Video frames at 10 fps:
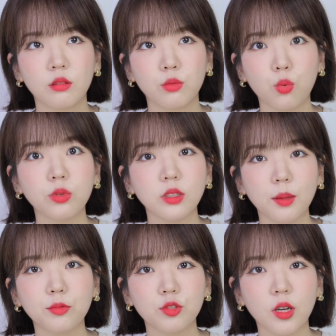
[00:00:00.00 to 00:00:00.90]

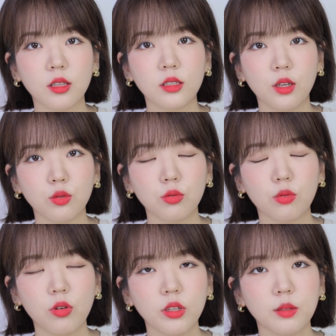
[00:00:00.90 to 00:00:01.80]
로드샵 중에는 이 정도
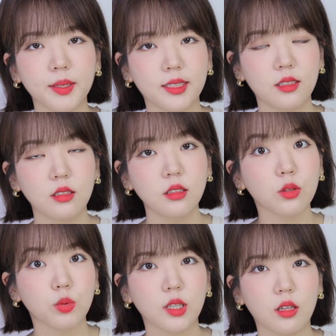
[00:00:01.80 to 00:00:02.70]
퀄리티면 진짜
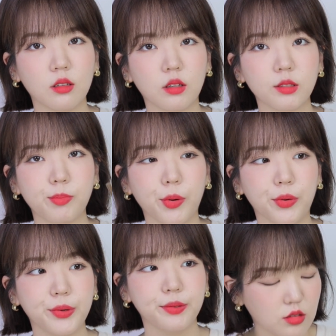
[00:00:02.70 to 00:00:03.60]
좋지 않을까 싶어요.
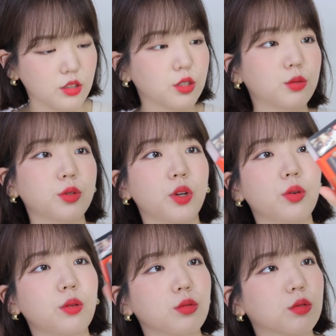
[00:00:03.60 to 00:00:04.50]
그리고
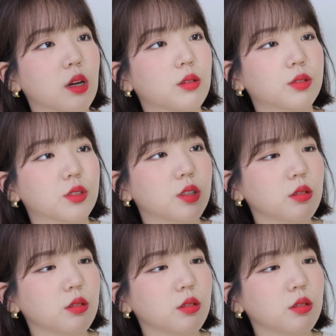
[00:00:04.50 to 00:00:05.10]
이것도 샀거든요.